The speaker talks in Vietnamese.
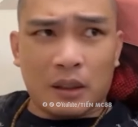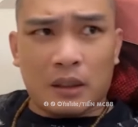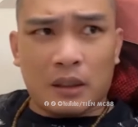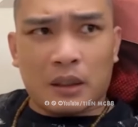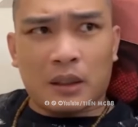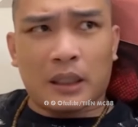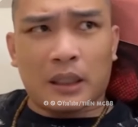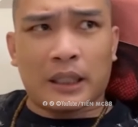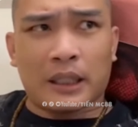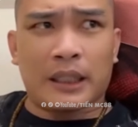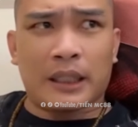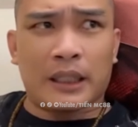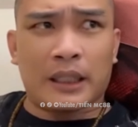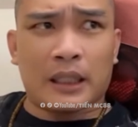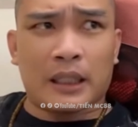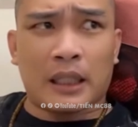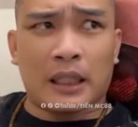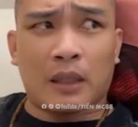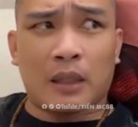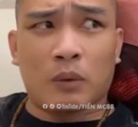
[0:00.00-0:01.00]
ngày đấy
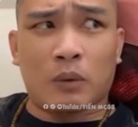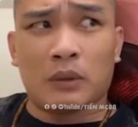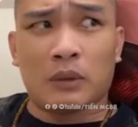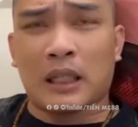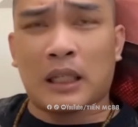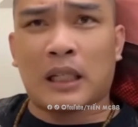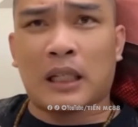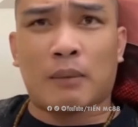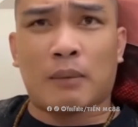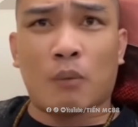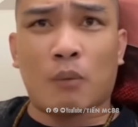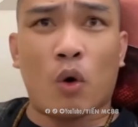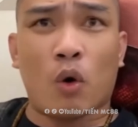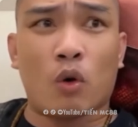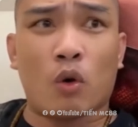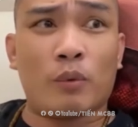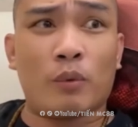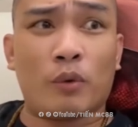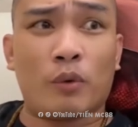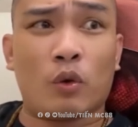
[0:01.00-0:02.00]
là đúng ra là
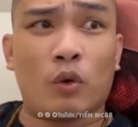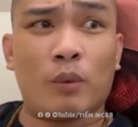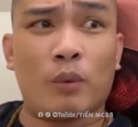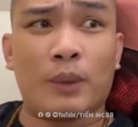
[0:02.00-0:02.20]
bố của nguyễn